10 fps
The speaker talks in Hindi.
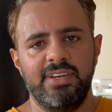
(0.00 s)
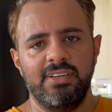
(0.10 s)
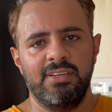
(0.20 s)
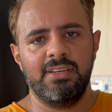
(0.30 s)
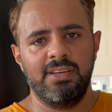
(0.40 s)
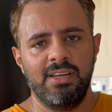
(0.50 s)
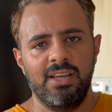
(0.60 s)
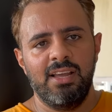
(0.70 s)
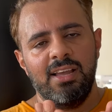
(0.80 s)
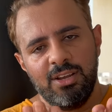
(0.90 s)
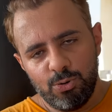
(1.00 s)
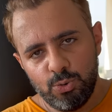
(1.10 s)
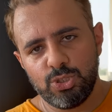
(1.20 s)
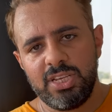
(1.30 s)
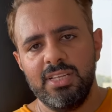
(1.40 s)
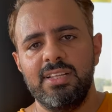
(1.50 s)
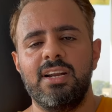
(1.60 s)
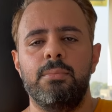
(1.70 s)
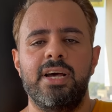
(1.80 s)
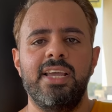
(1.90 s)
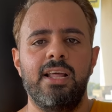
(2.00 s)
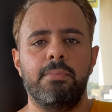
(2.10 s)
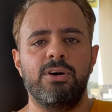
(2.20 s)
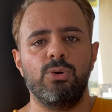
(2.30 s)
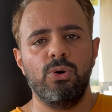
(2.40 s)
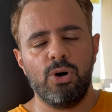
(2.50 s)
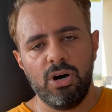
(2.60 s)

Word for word: है उसके अंदर हमारी हेल्प करो